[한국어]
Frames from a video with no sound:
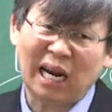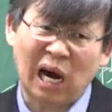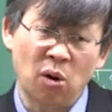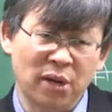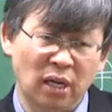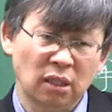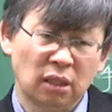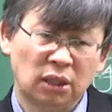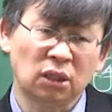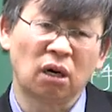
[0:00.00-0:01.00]

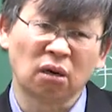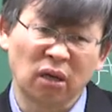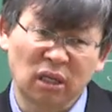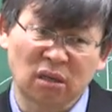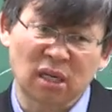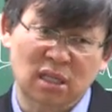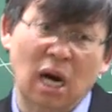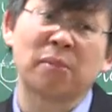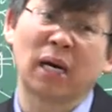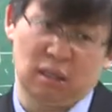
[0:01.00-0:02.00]
나오면 시 언어이거나
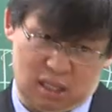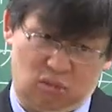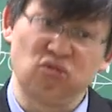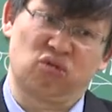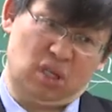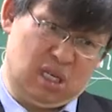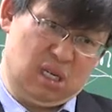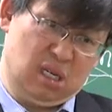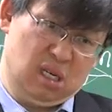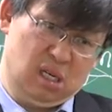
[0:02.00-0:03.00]
자바이거나 둘 중에 하나.
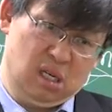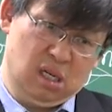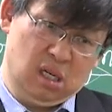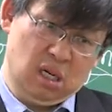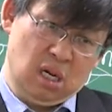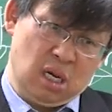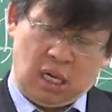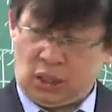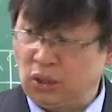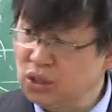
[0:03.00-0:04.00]

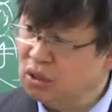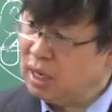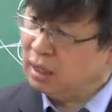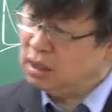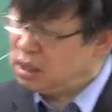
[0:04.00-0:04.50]
그러니까 현존하는